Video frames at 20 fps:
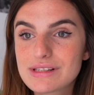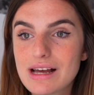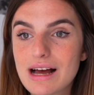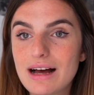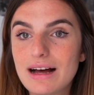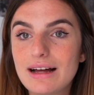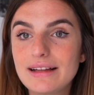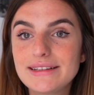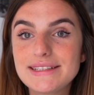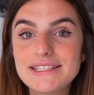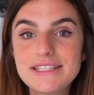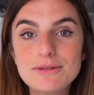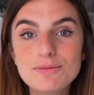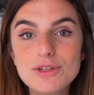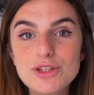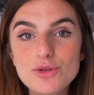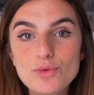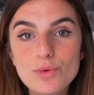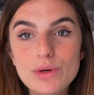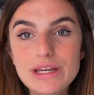Ça a
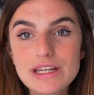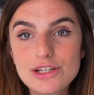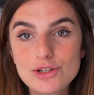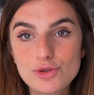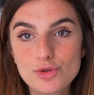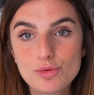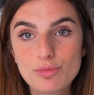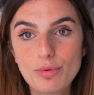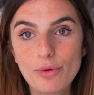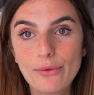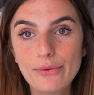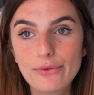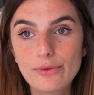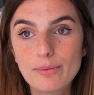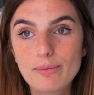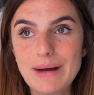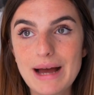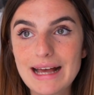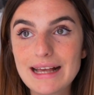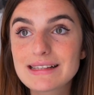diminué, je pense,
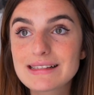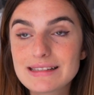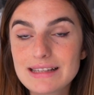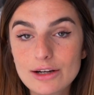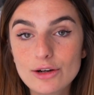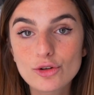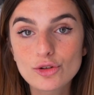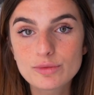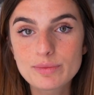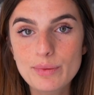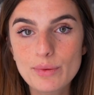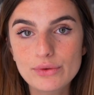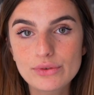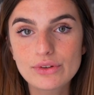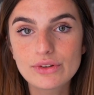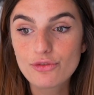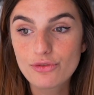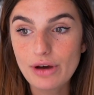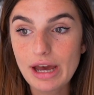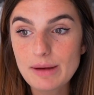par
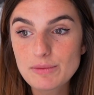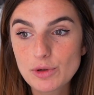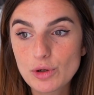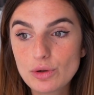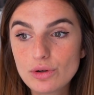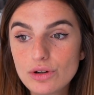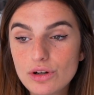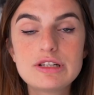50% vraiment.